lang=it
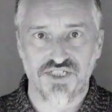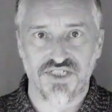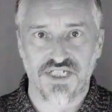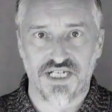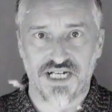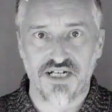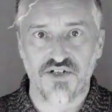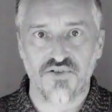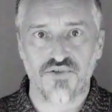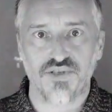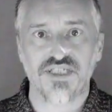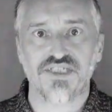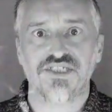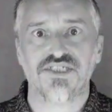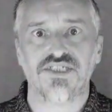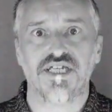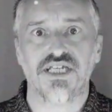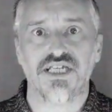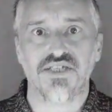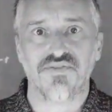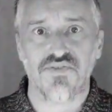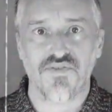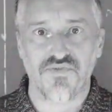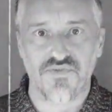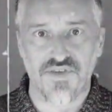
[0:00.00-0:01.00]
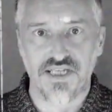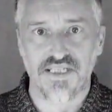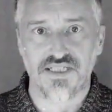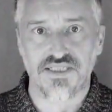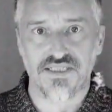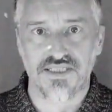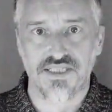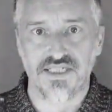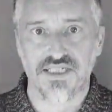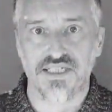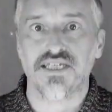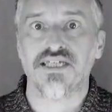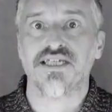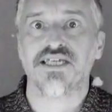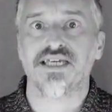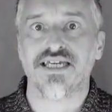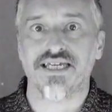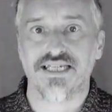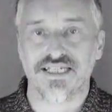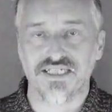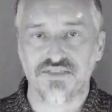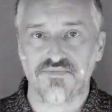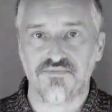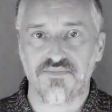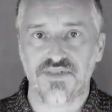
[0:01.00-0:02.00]
ci saranno esseri viventi
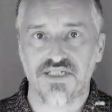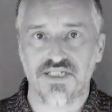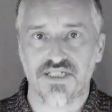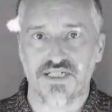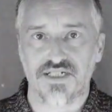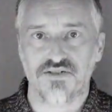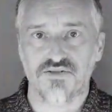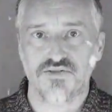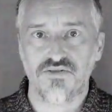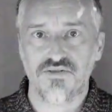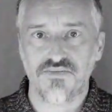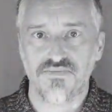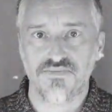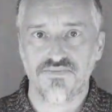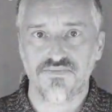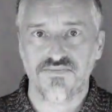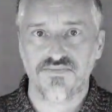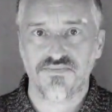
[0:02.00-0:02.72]
che respirano,